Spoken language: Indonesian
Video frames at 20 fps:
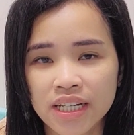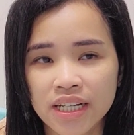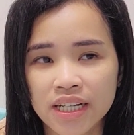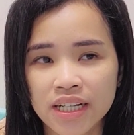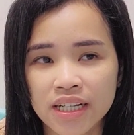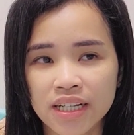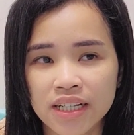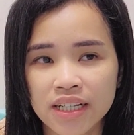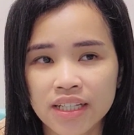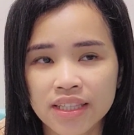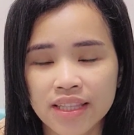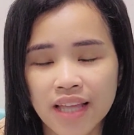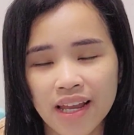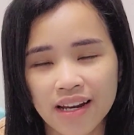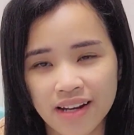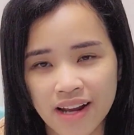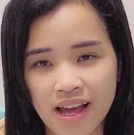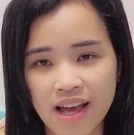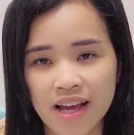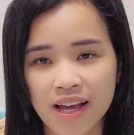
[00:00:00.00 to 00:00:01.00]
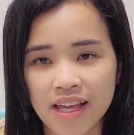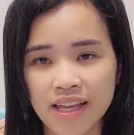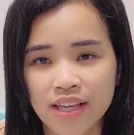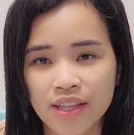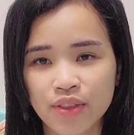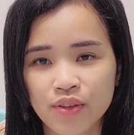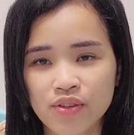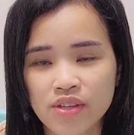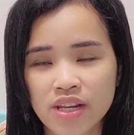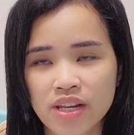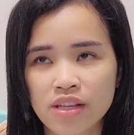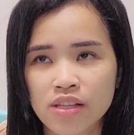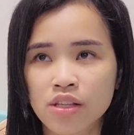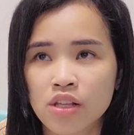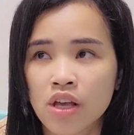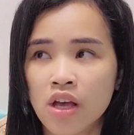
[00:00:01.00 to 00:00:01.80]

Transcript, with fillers: uh, tanah kayak gitu jadi